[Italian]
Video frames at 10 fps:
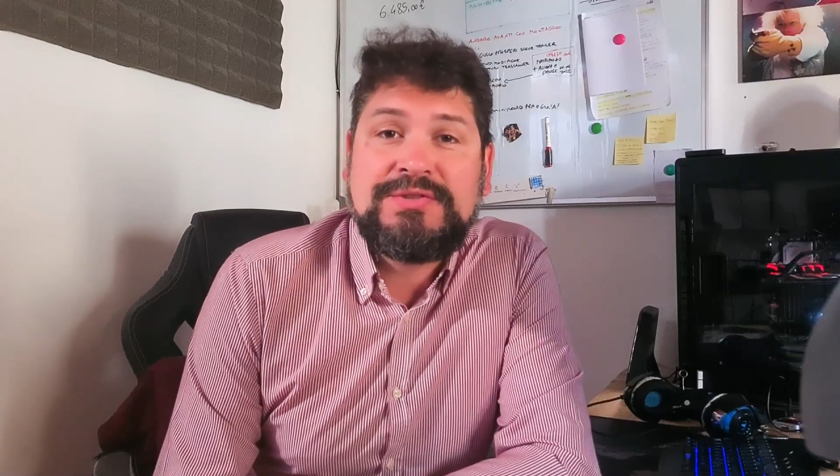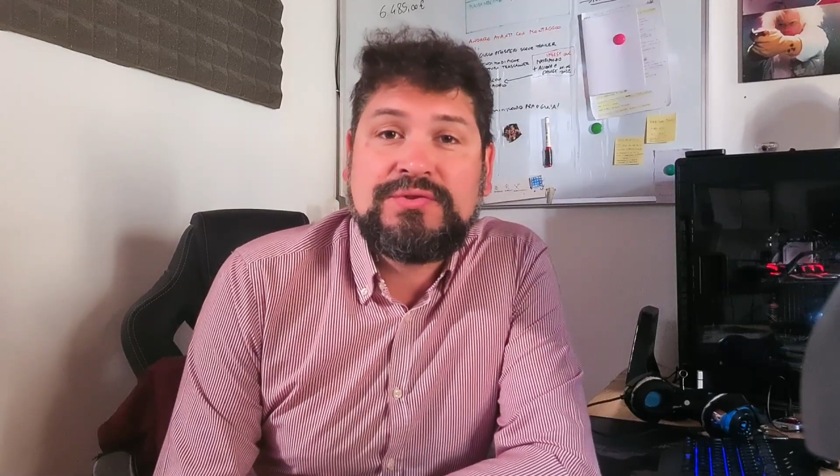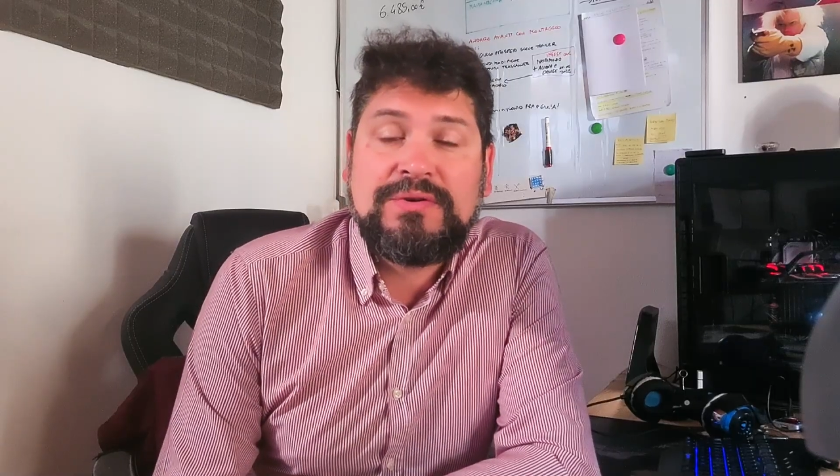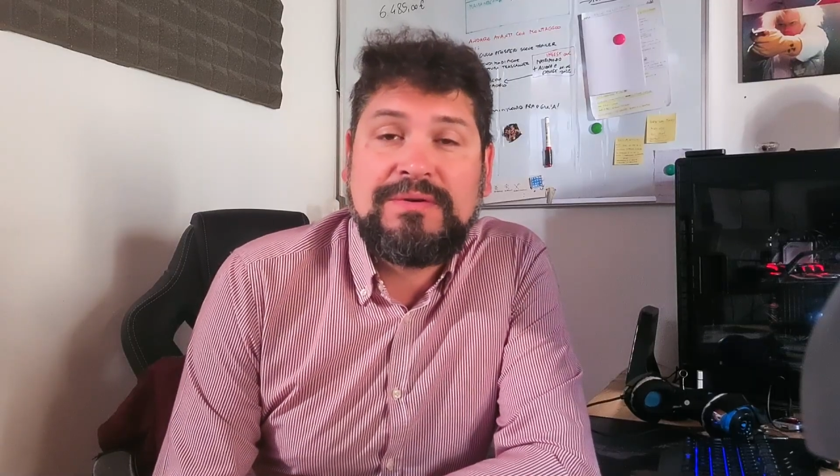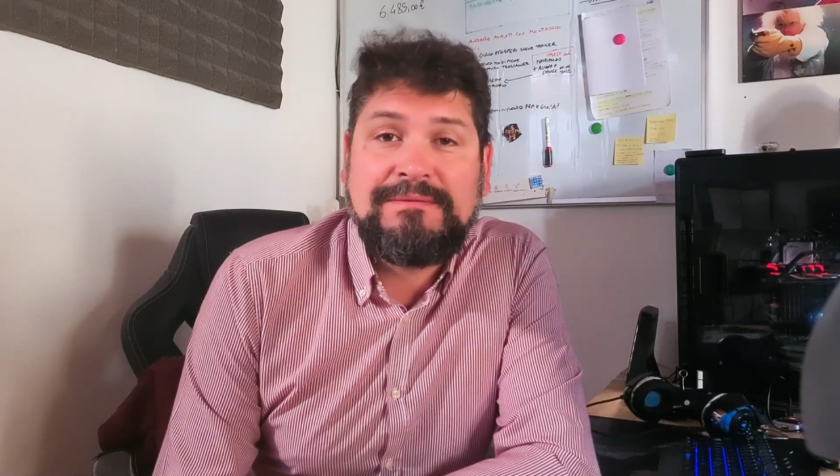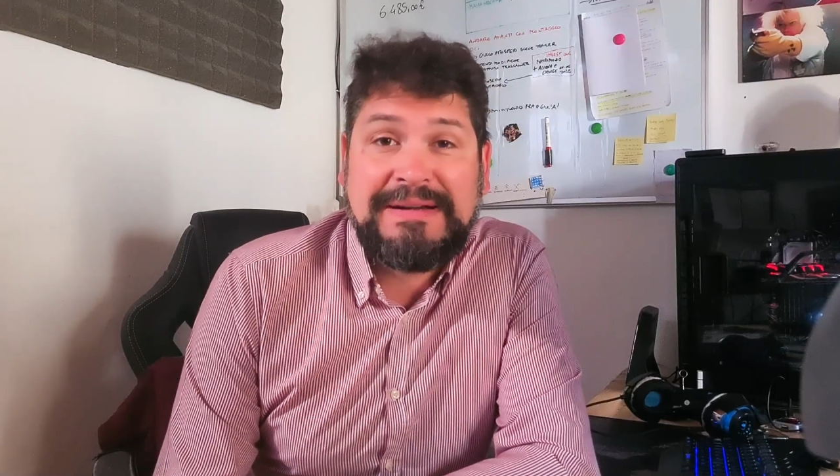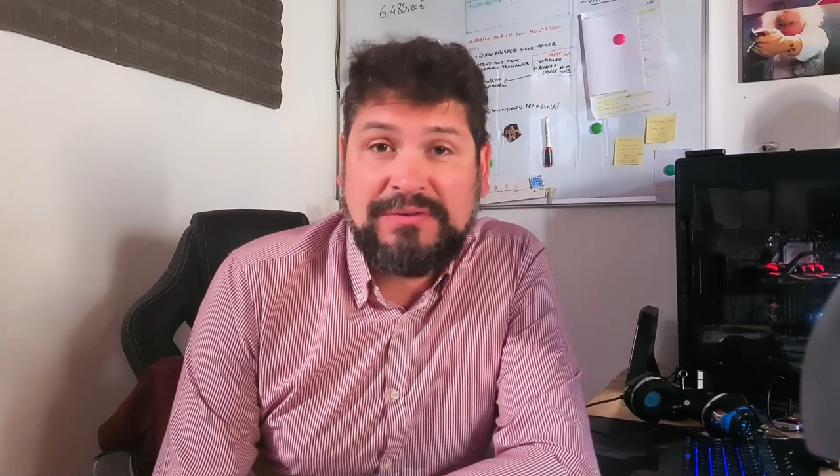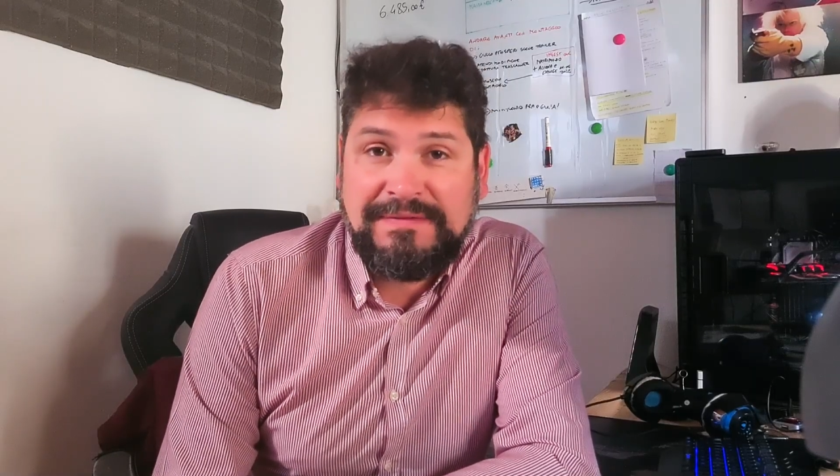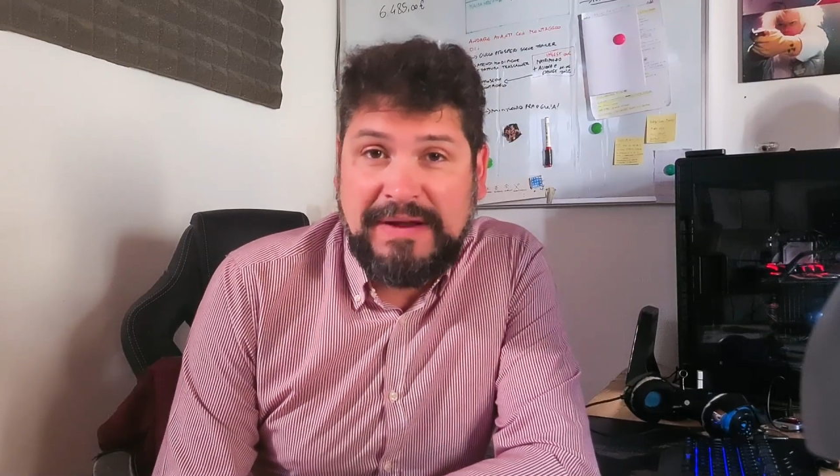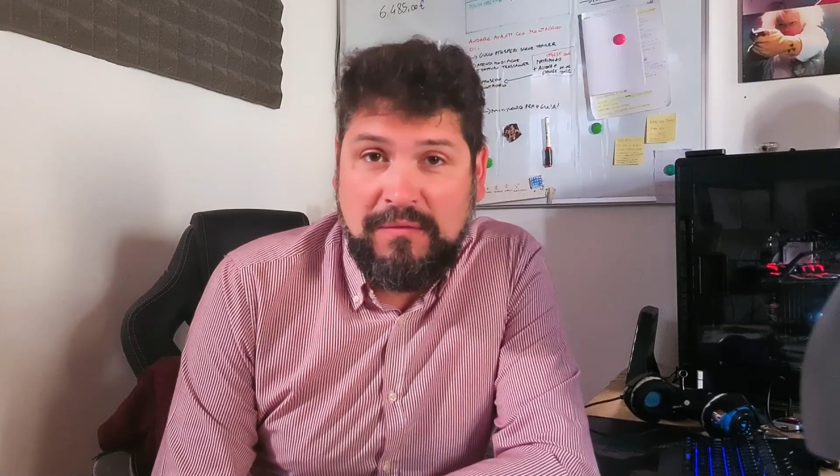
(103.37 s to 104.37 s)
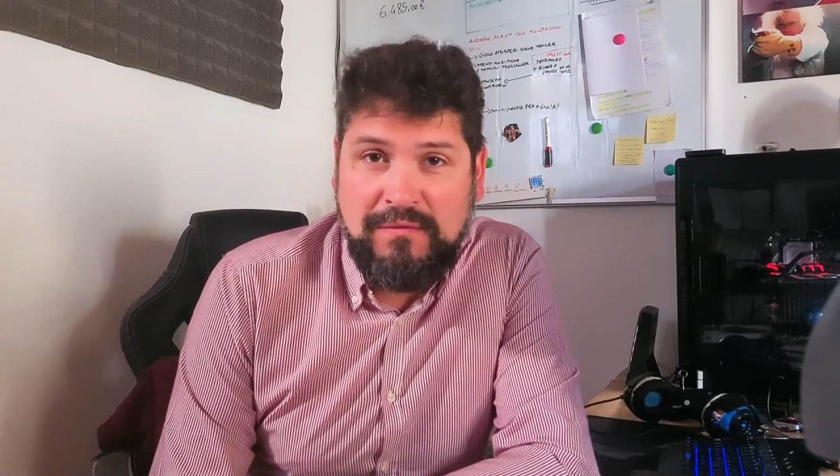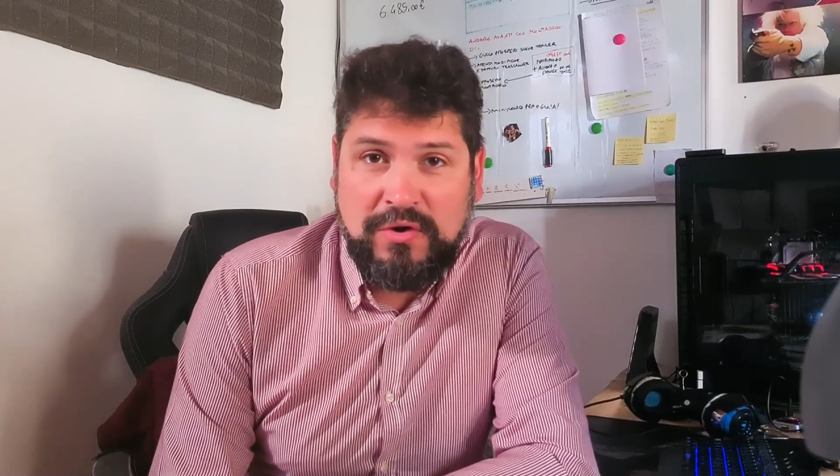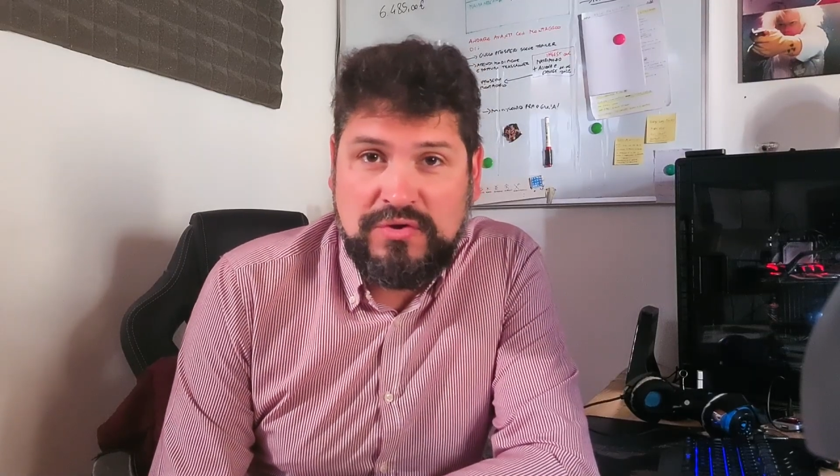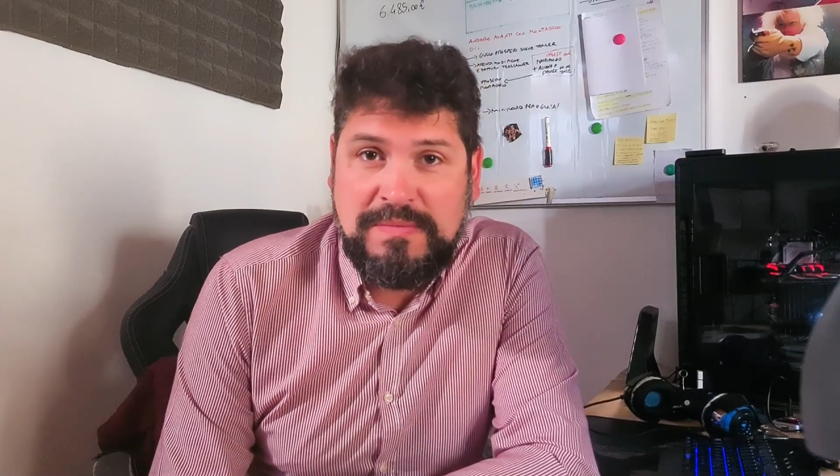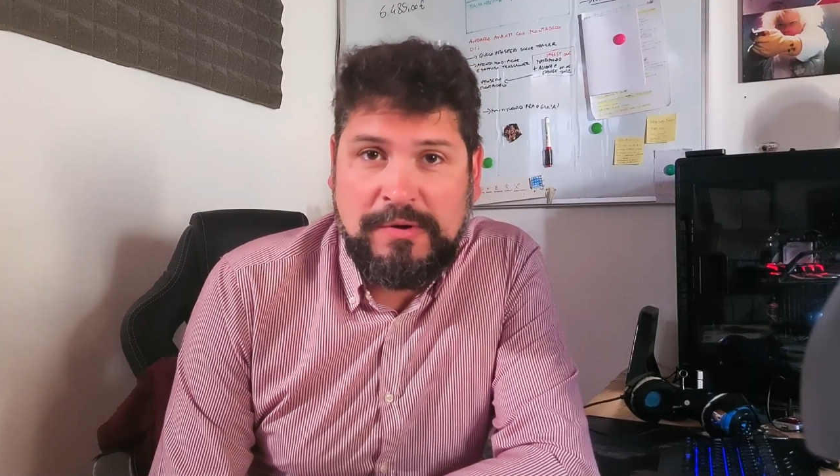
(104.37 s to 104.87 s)
adesso vado a fare un volo
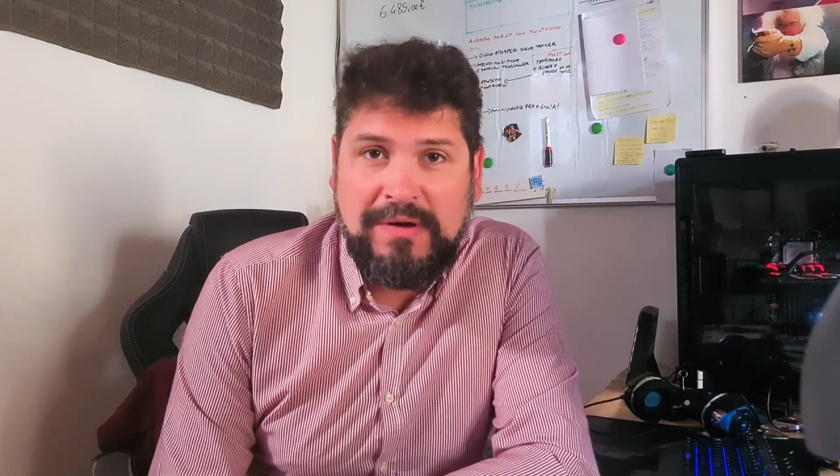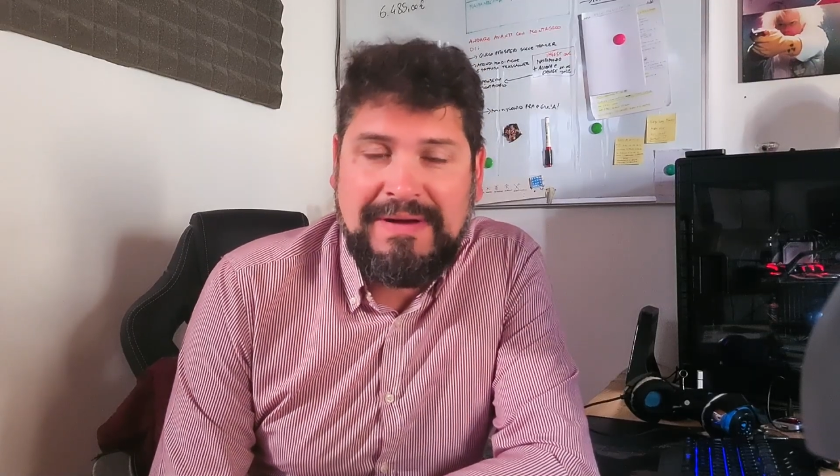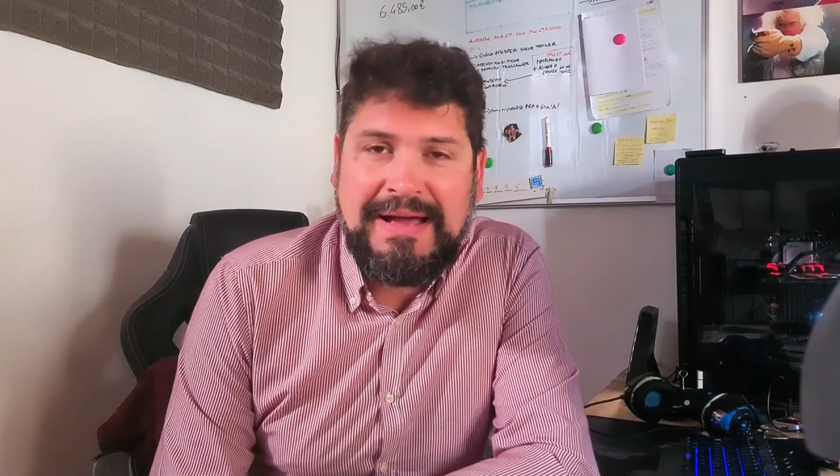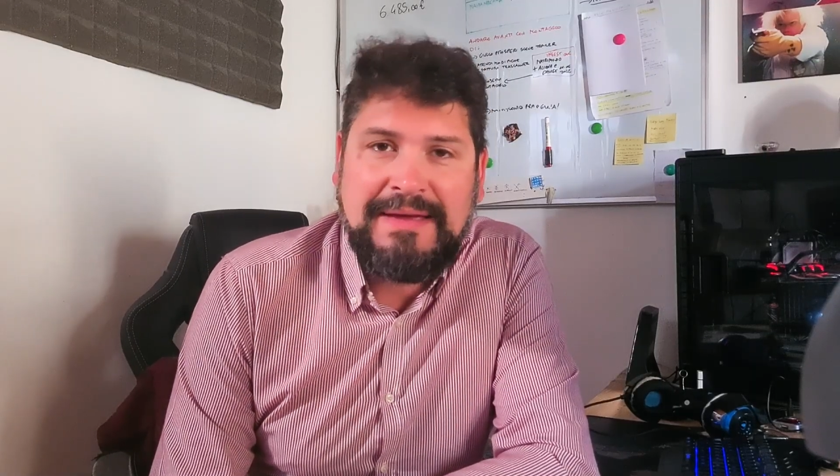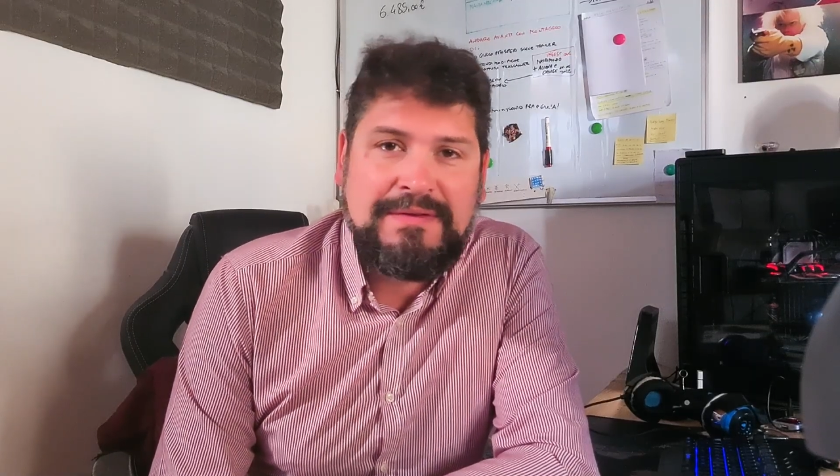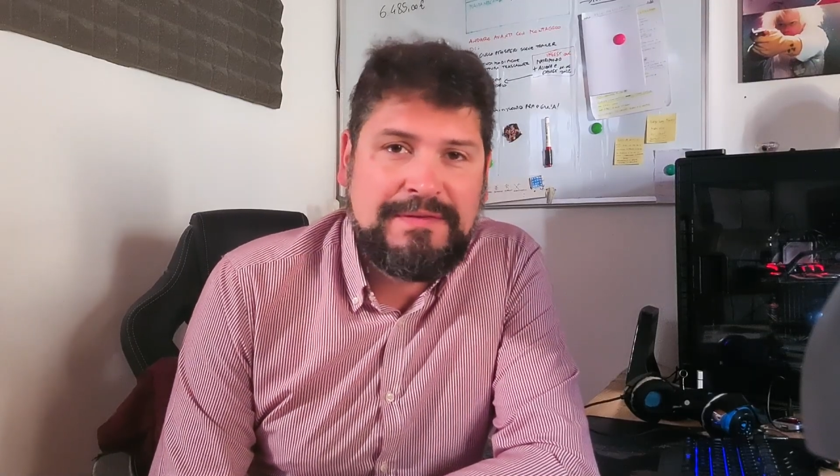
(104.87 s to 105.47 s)
di prova e vi